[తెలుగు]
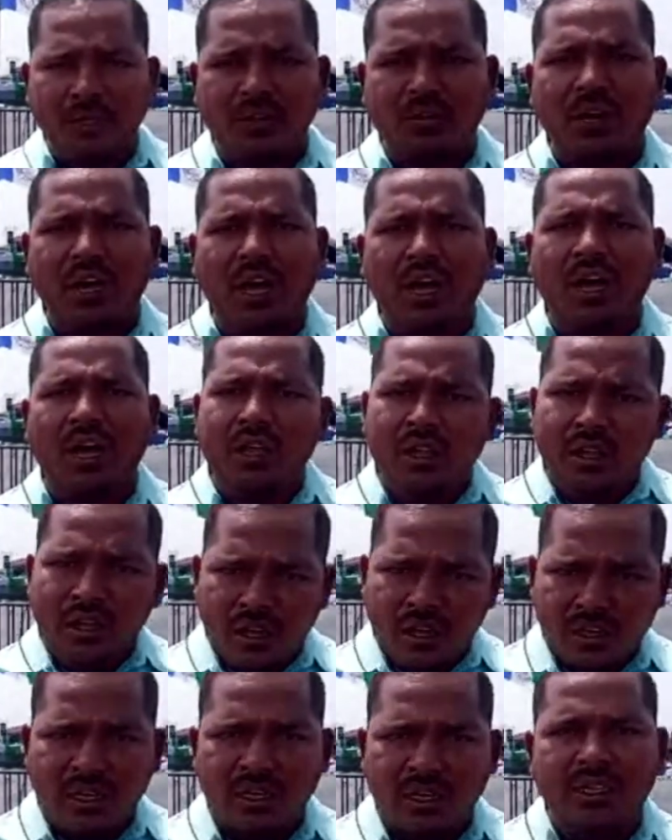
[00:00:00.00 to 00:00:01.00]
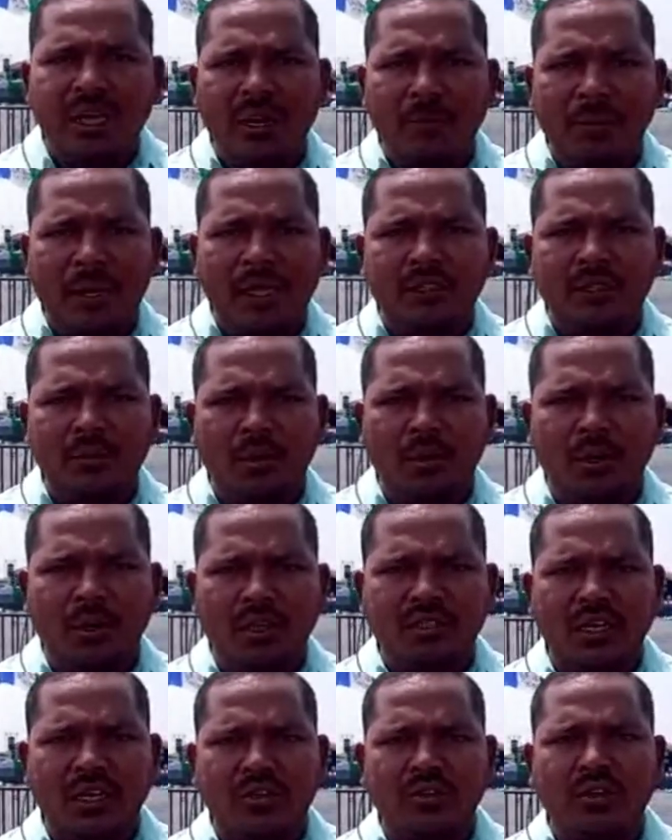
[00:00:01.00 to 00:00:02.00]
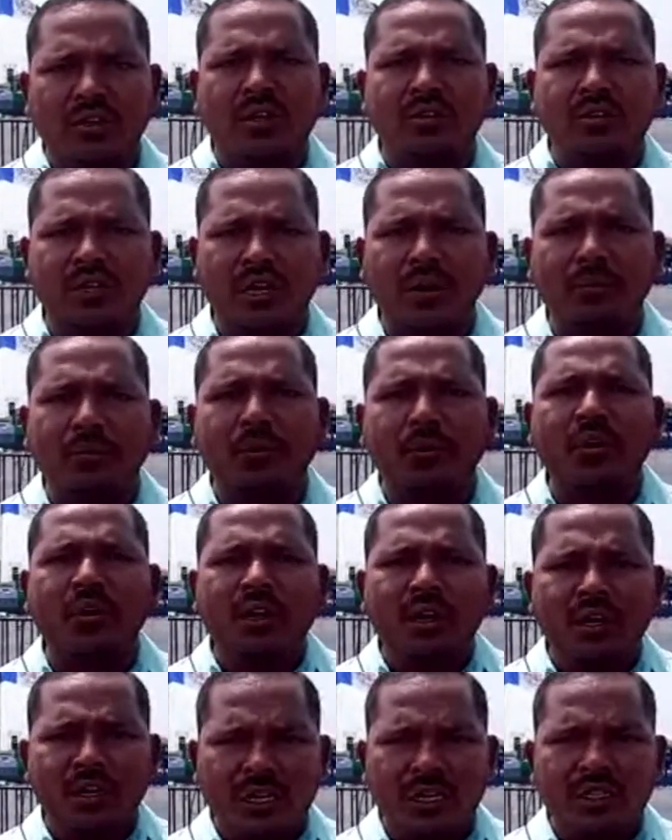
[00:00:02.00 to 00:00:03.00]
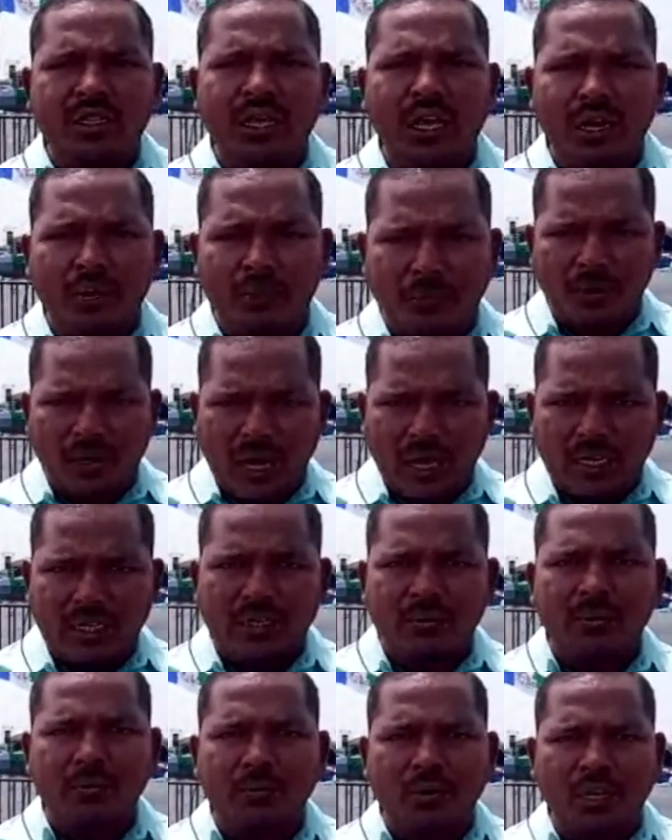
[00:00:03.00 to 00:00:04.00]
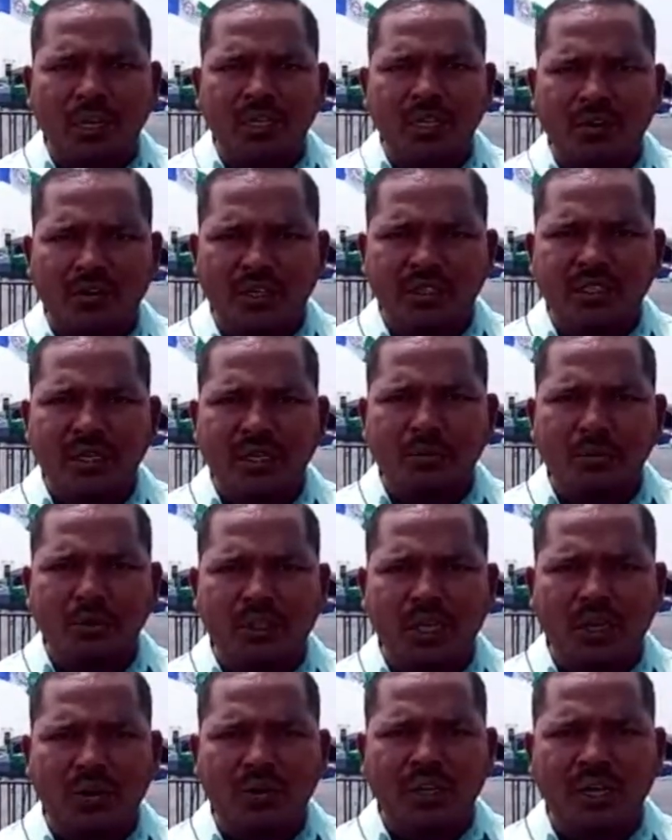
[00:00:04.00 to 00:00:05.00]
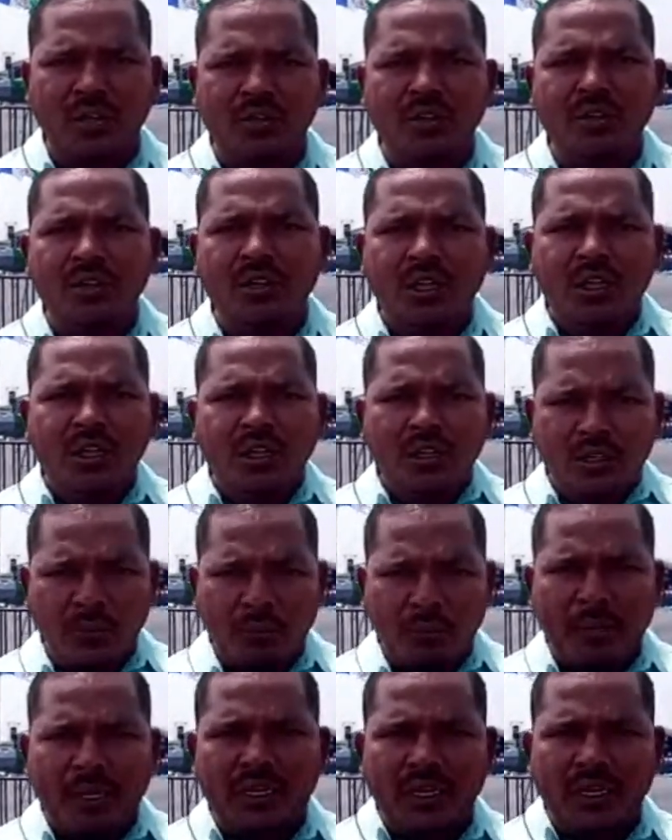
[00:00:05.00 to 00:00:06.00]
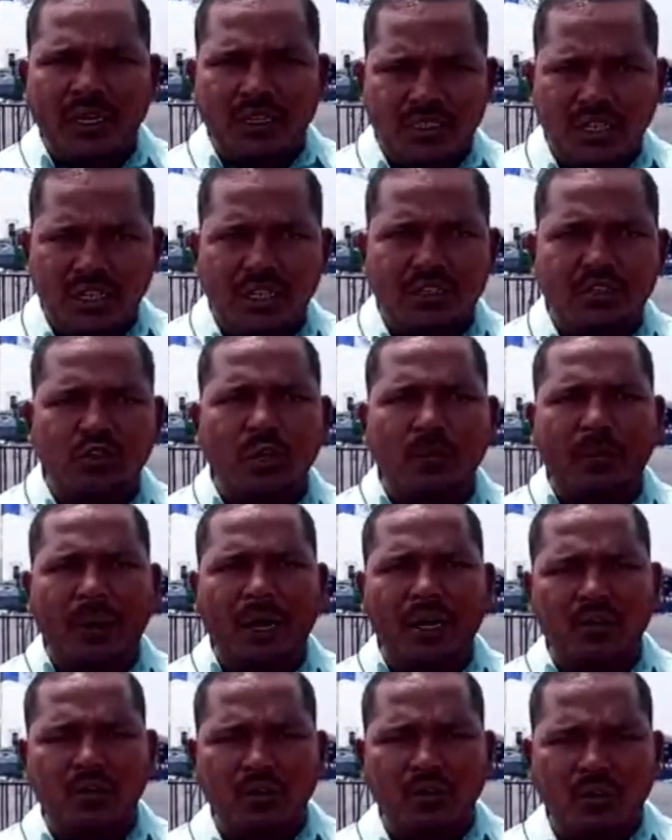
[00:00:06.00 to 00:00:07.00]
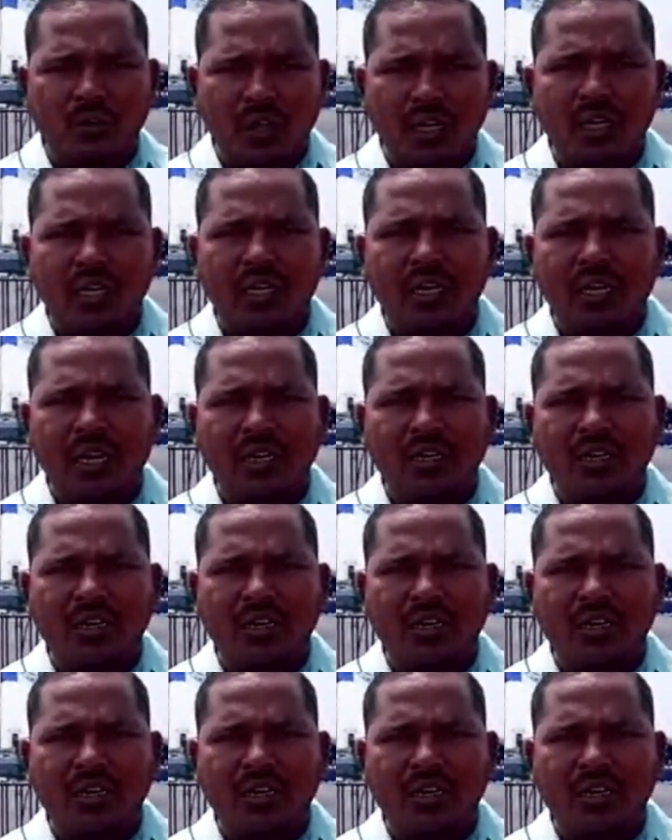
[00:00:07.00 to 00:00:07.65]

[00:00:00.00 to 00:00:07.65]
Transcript: నైట్ బస కూడా నంద్యాల ప్రాంతంలోనే చేయనున్నారు రేపు నంద్యాల కార్యక్రమం కూడా నిర్వహించబోతా ఉన్నారు ఇప్పటికే స్టేజ్ తో పాటు